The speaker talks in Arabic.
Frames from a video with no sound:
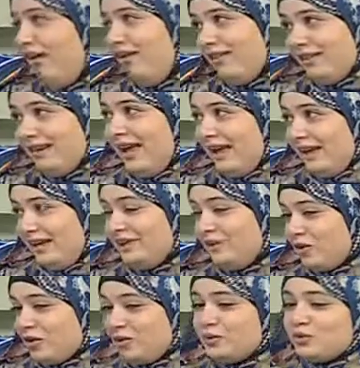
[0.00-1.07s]
اه الاعياد
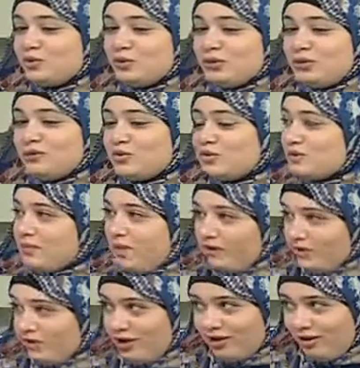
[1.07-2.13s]
قربت وموسم
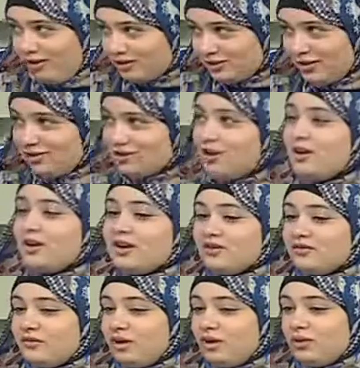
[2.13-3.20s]
افراح اكتر
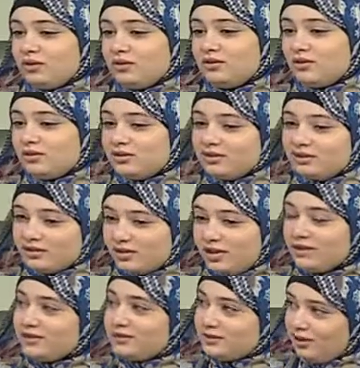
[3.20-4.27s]
فقلت النهارده نعرض
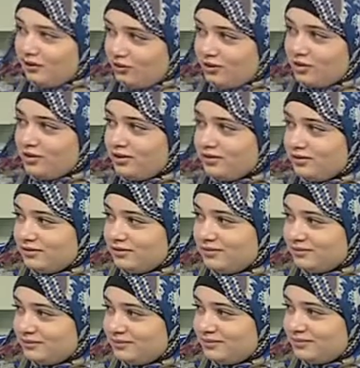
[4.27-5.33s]
حاجات افراح
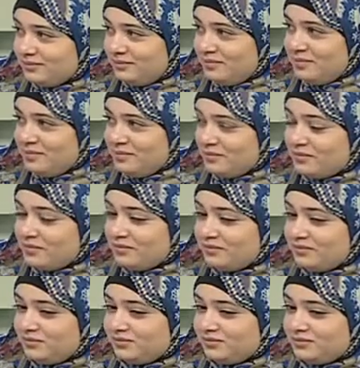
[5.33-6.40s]
افراح مم.
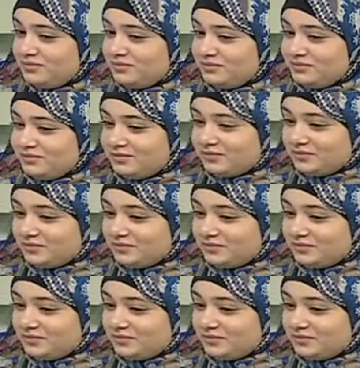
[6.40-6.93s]
طيب قولي لي